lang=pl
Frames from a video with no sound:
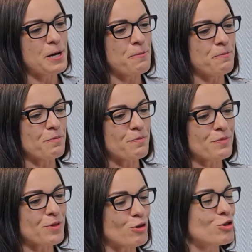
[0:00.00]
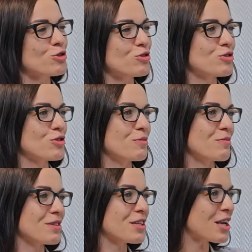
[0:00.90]
mm, dość
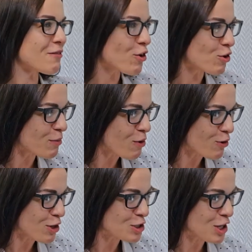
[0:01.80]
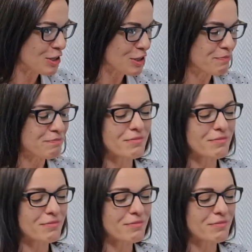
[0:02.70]
nietrafionym określeniem.